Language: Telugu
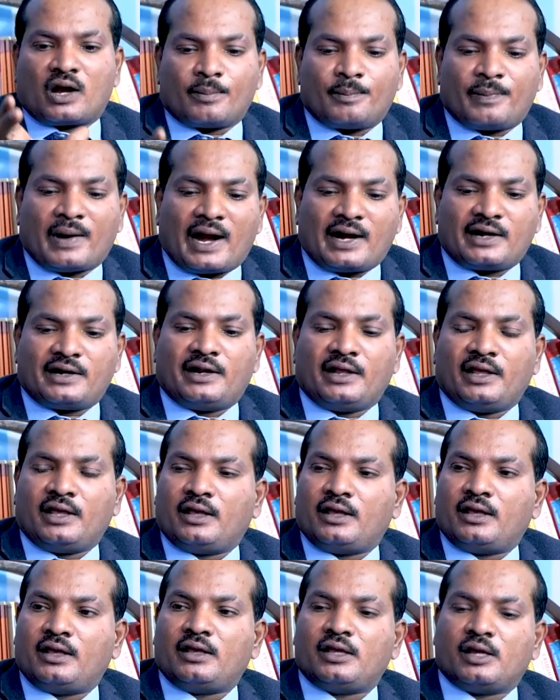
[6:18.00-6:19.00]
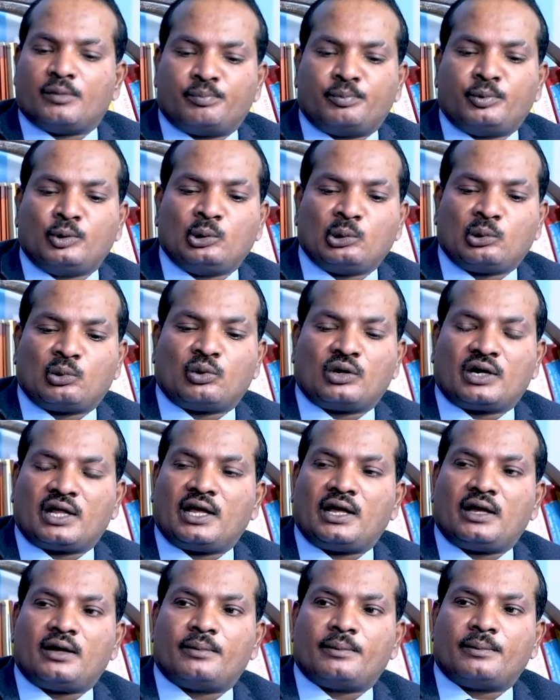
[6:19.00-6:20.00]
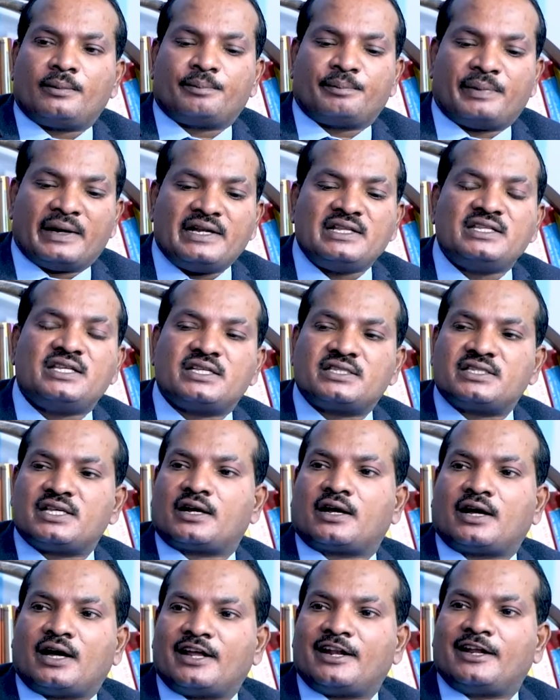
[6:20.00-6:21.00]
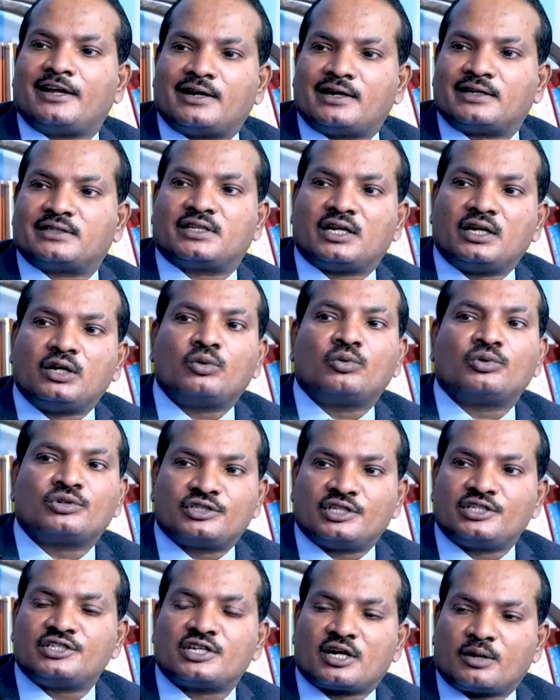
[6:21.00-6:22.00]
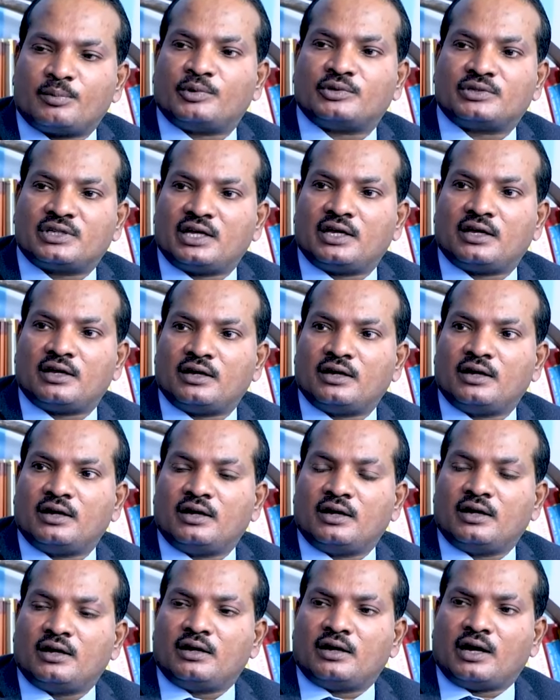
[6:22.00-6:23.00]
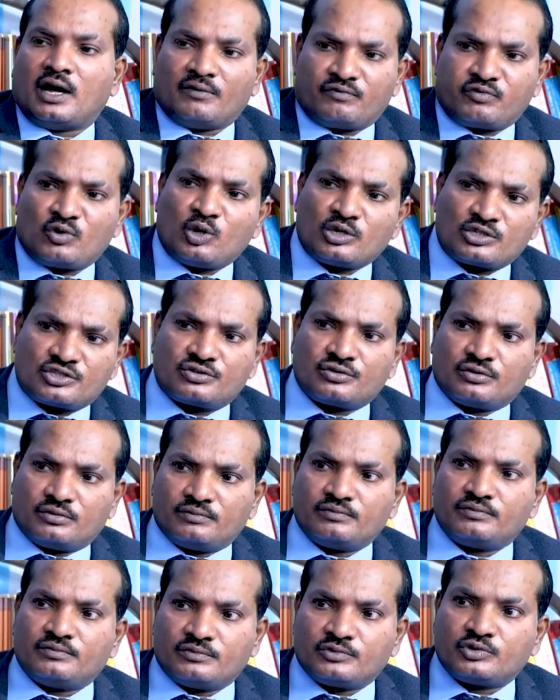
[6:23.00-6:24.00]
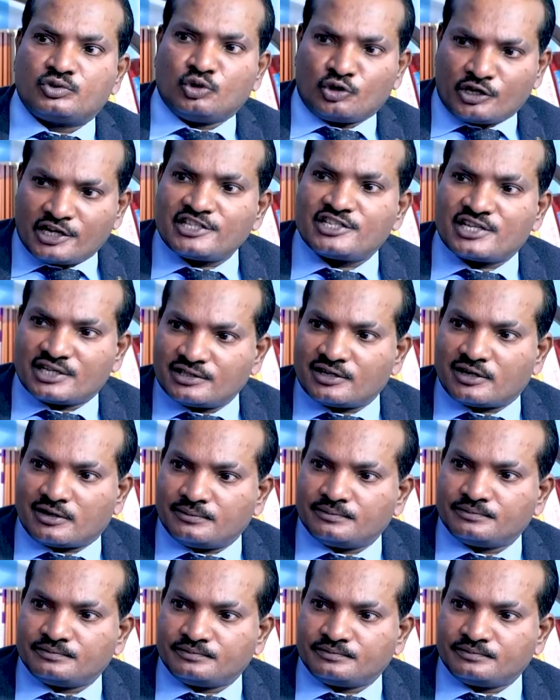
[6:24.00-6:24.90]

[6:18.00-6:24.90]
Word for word: ఒక పార్టీ ఎప్పుడూ కూడా పనిచేసే కార్యకర్తలను గుర్తించకపోతే అఫ్కోర్స్ చంద్ర